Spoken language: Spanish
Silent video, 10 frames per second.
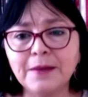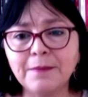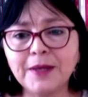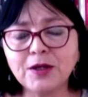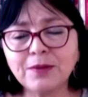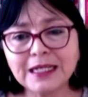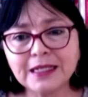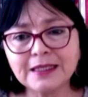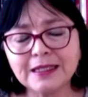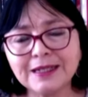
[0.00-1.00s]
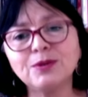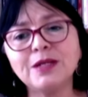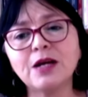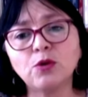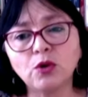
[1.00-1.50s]
pero van a tener
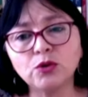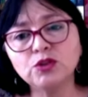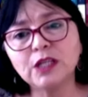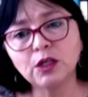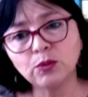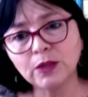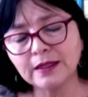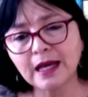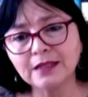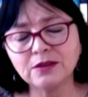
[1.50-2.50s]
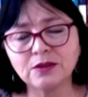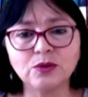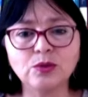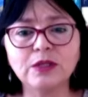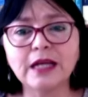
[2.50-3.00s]
una continuidad
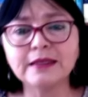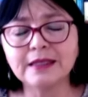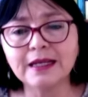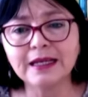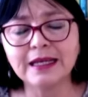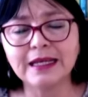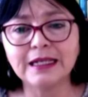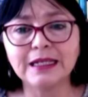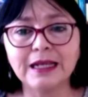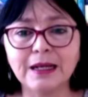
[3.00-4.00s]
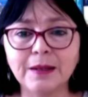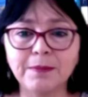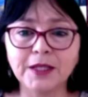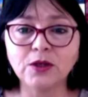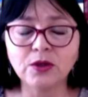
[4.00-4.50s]
durante el eh,
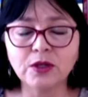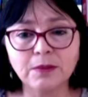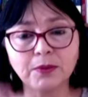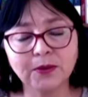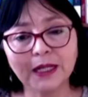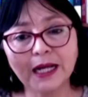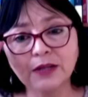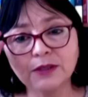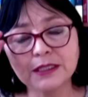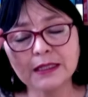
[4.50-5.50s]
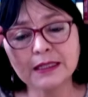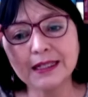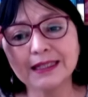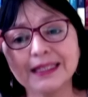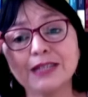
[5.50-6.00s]
periodo republicano, es
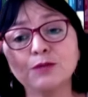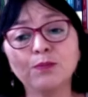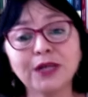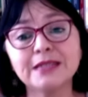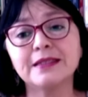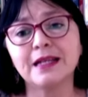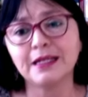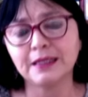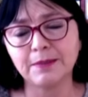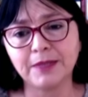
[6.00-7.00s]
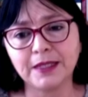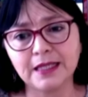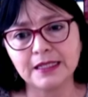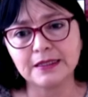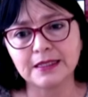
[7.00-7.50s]
decir, después de la
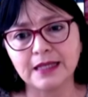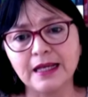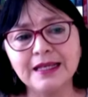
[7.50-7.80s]
independencia.